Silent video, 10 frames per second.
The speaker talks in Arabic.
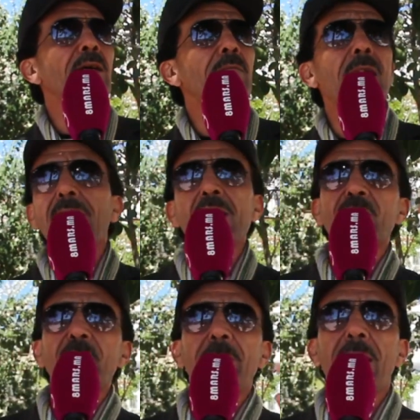ما كاينش
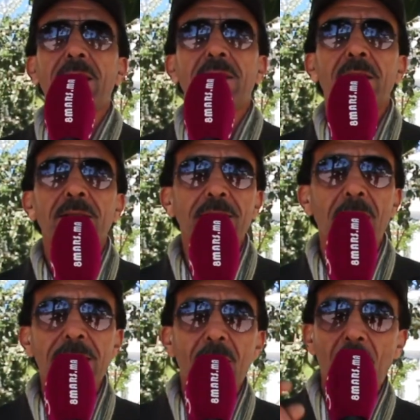في البلاد
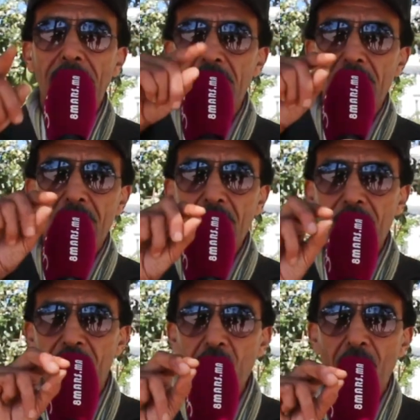تحيه واحد
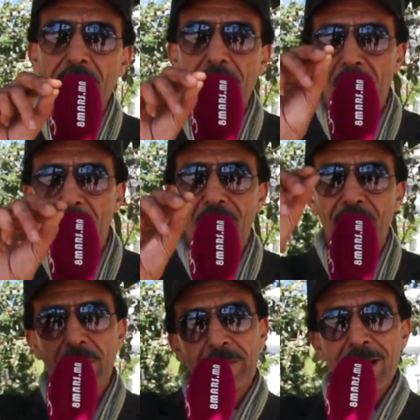المجموعه ديالنا
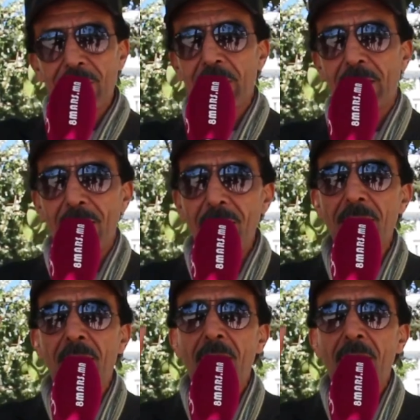في بلجيكا